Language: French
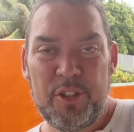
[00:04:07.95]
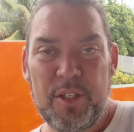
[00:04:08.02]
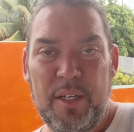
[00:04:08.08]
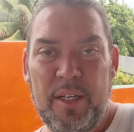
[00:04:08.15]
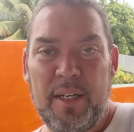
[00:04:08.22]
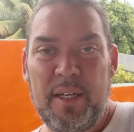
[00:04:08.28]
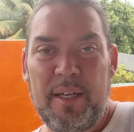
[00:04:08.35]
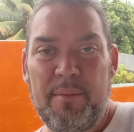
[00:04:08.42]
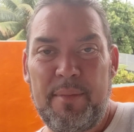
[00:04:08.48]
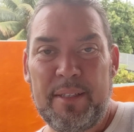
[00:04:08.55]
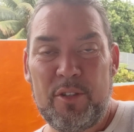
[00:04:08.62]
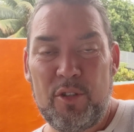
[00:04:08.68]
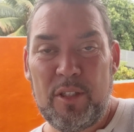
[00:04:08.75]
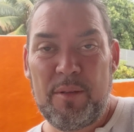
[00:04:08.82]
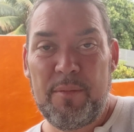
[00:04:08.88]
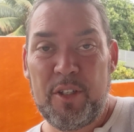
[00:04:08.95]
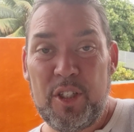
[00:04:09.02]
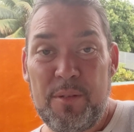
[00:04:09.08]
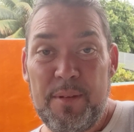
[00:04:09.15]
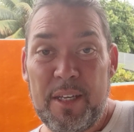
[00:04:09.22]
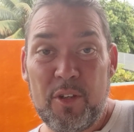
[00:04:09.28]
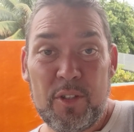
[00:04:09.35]
bah, tu
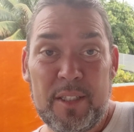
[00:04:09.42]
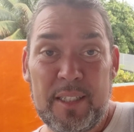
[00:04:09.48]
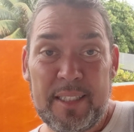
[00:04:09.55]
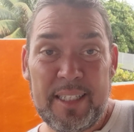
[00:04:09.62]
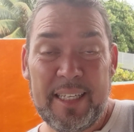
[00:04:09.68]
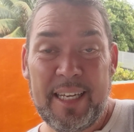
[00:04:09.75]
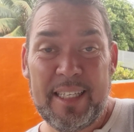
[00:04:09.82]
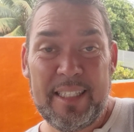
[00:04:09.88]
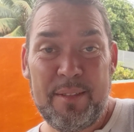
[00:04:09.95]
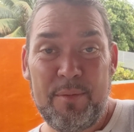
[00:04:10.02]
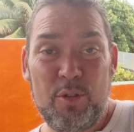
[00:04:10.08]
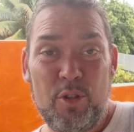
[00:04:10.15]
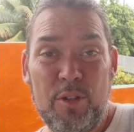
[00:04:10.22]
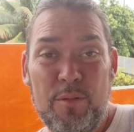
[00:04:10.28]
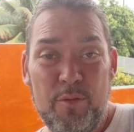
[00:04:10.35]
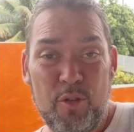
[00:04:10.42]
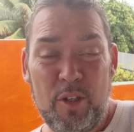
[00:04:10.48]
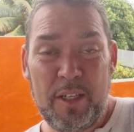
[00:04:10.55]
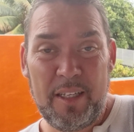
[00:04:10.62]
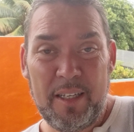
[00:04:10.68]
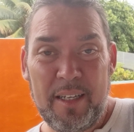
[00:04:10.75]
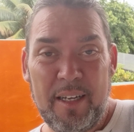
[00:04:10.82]
t'imagines bien que ces 5 à 10 minutes
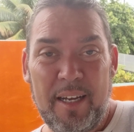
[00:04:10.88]
volées